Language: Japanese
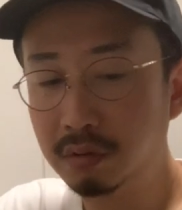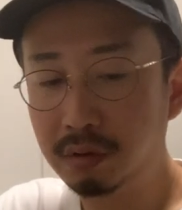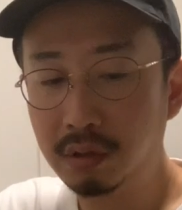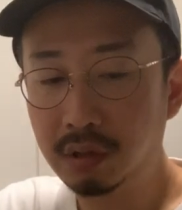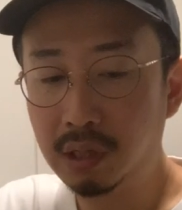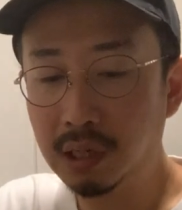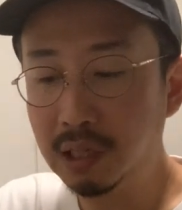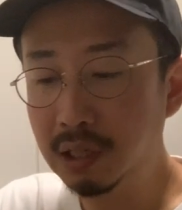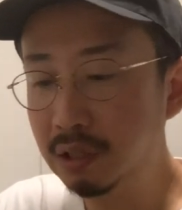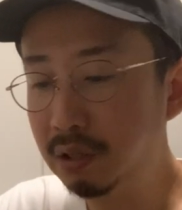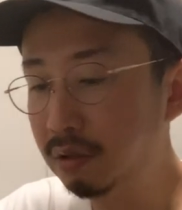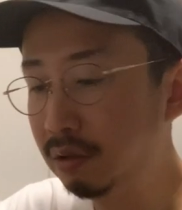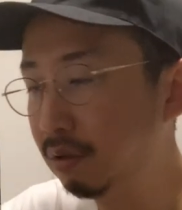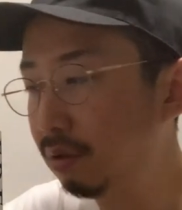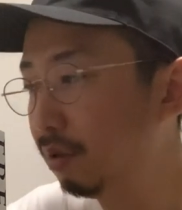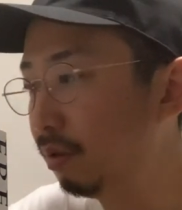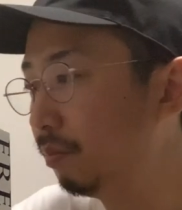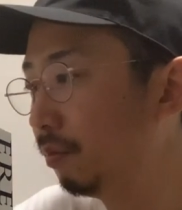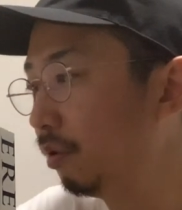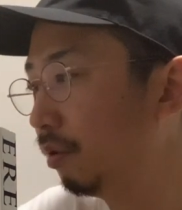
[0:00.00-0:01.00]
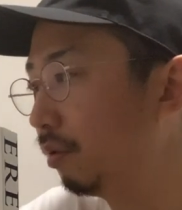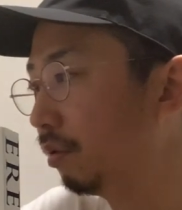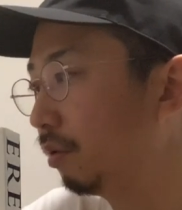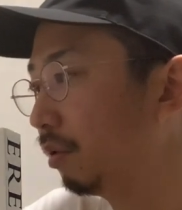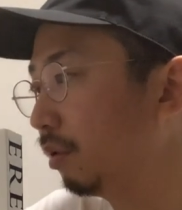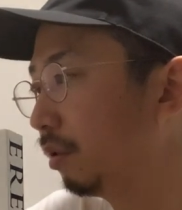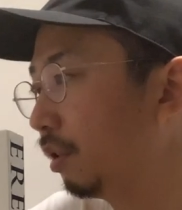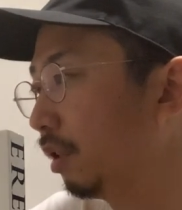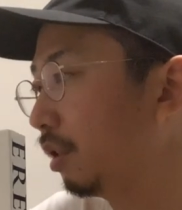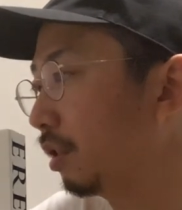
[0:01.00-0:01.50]
来週も、
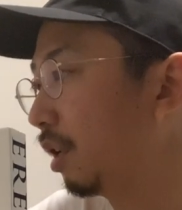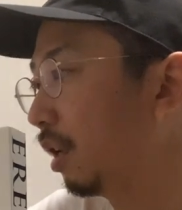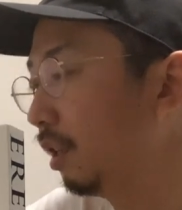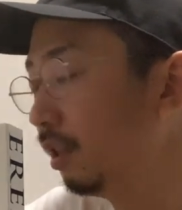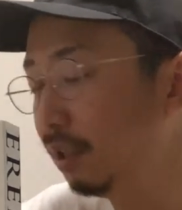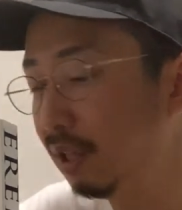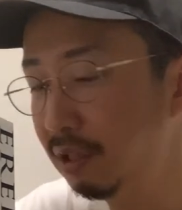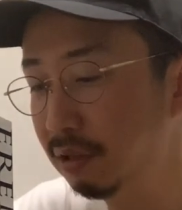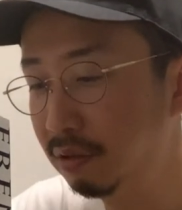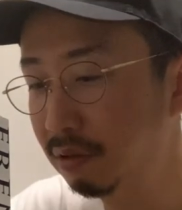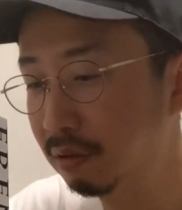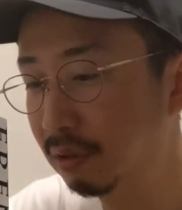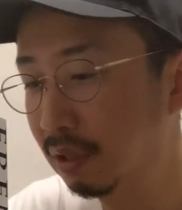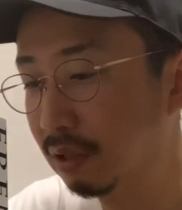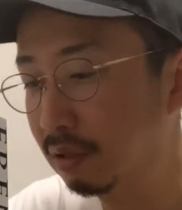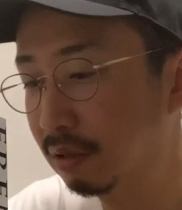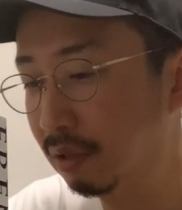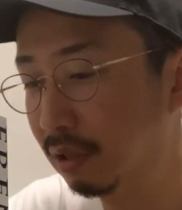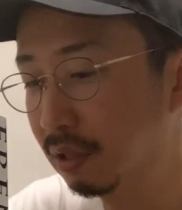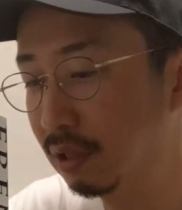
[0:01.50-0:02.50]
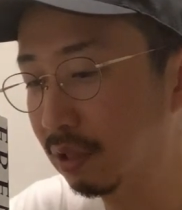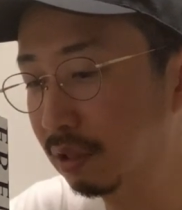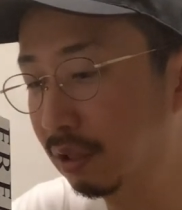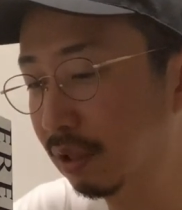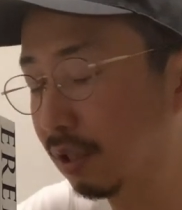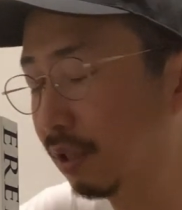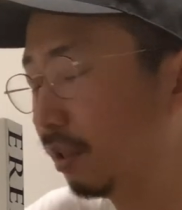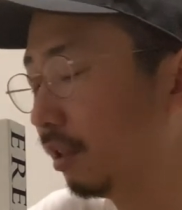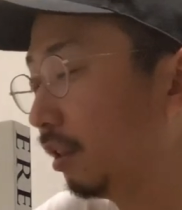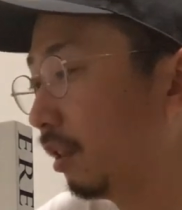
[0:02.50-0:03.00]
てか3連休なんですね、さっき
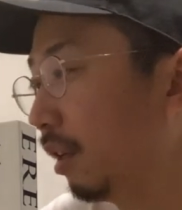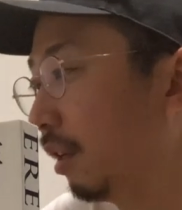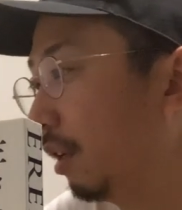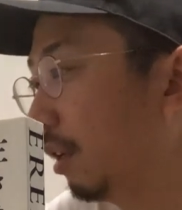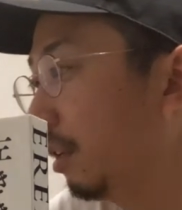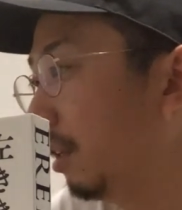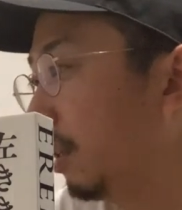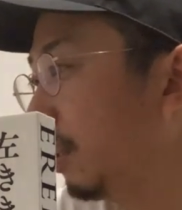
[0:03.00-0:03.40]
知った。